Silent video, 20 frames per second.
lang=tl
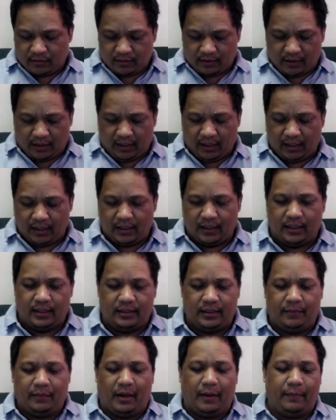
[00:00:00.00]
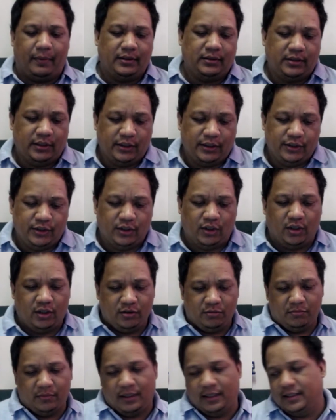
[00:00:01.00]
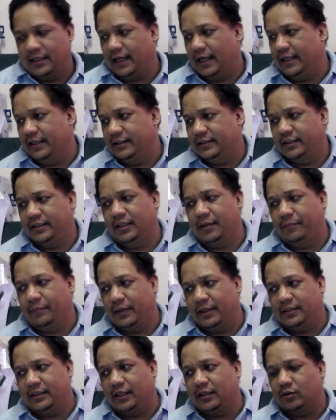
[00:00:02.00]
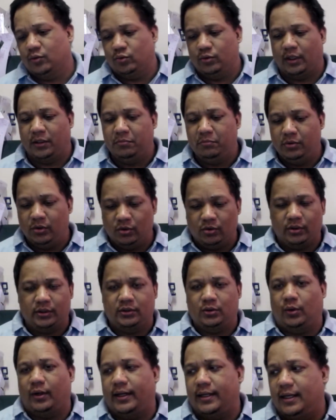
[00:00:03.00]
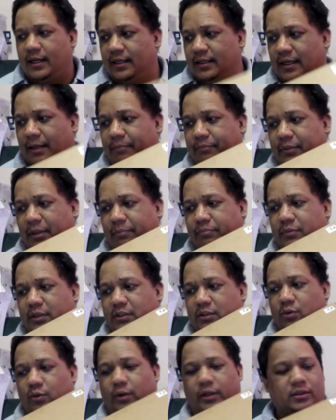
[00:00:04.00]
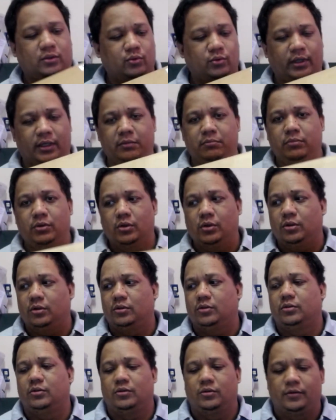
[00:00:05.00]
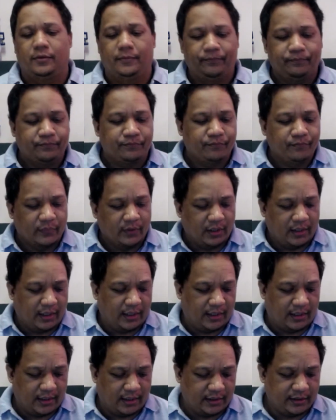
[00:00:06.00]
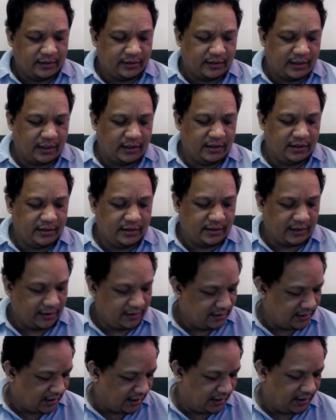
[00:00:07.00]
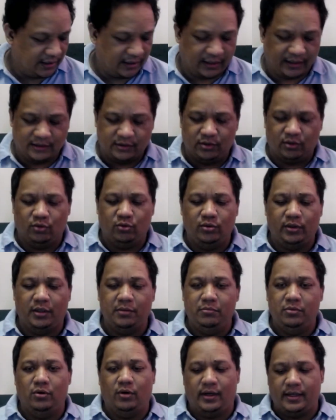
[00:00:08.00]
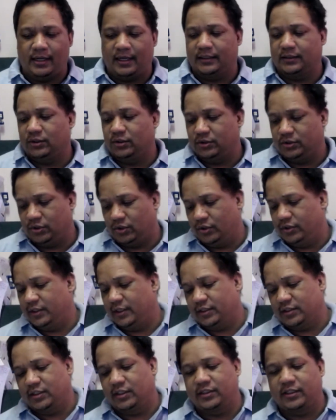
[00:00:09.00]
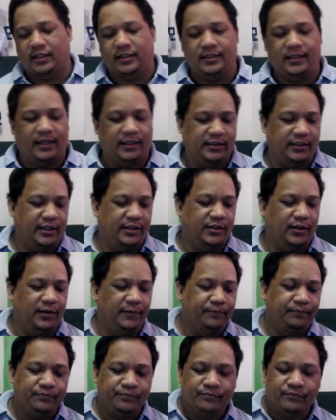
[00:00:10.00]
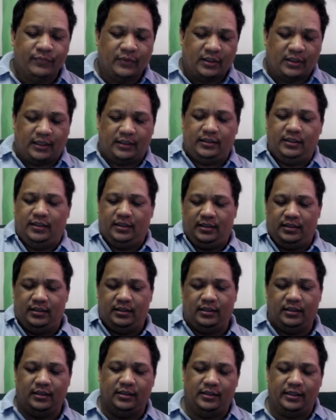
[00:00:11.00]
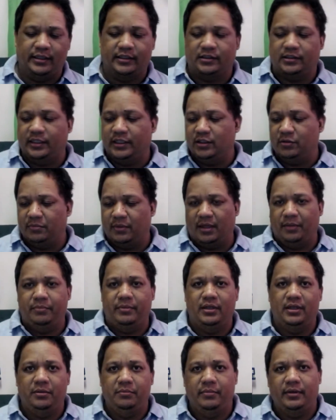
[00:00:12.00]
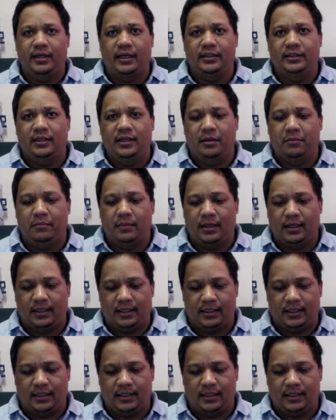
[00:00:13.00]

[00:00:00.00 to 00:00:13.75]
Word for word: Uh, napapansin nyo, yung mga galing sa DepEd ay kulay blue. Ito kayang laptop na to ay kulay blue. Uh, Intel Inside nakalagay. So kulay blue kaya to. So yun ang check natin. No? Kasi lately yung mga binibigay nilang mga